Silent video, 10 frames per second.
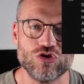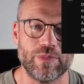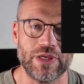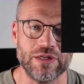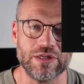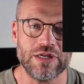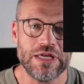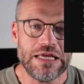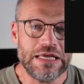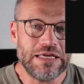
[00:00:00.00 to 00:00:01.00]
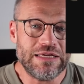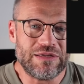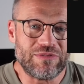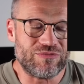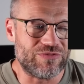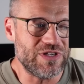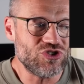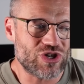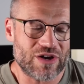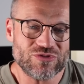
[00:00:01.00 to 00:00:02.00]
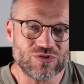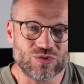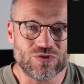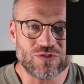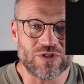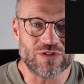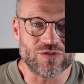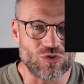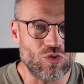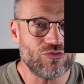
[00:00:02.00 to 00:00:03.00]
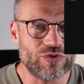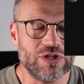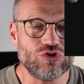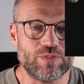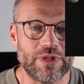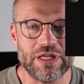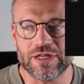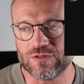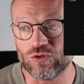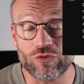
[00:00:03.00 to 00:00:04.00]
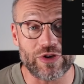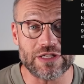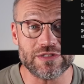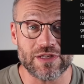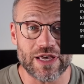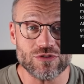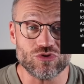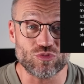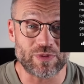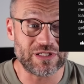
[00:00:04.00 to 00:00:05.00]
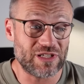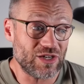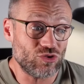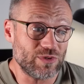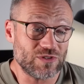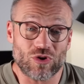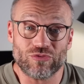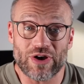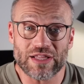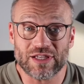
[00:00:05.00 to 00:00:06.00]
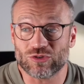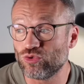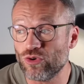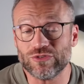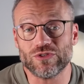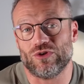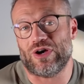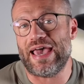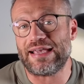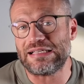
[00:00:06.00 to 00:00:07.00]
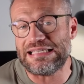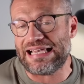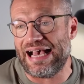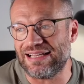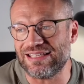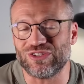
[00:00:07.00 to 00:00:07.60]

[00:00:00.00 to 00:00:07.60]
Spiele. Wie schaffst du es, so viele Spiele in so wenig Zeit zu spielen? Denn du bist doch Vater, du dürftest doch eigentlich gar nicht